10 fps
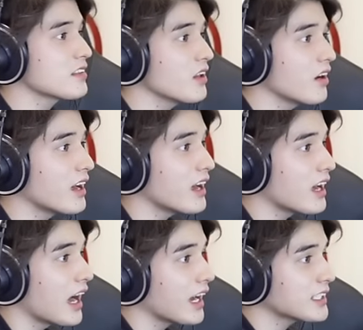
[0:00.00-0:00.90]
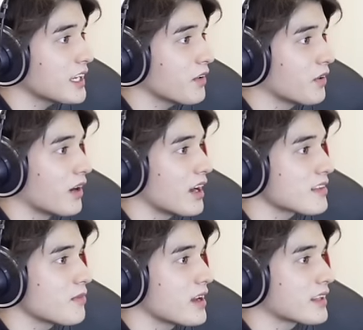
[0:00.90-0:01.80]
と、えー、赤ちゃん用の
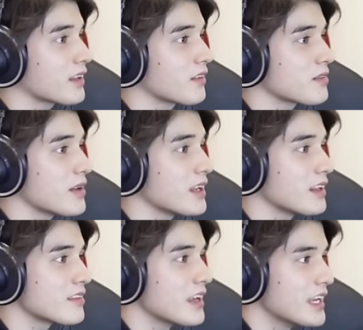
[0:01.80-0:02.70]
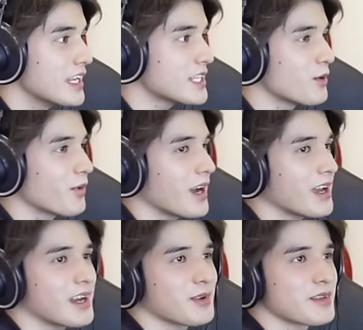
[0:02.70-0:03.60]
ハサミ型の爪切りです。一度も買い
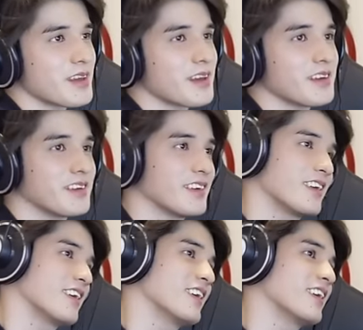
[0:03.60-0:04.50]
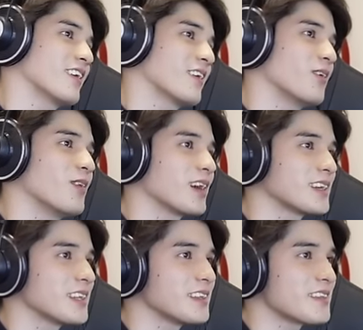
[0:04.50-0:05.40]
替えてません。ほんわか
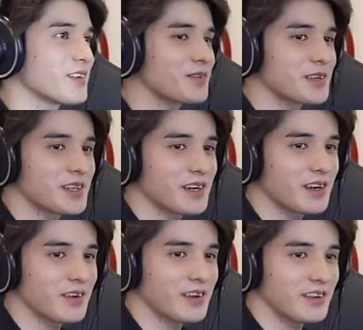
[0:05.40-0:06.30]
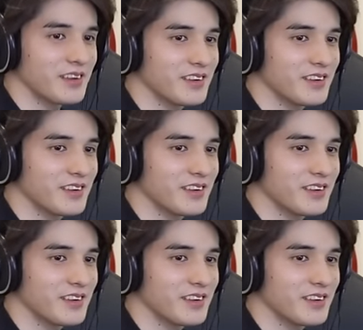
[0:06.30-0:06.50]
したんで採用しました。かわいい。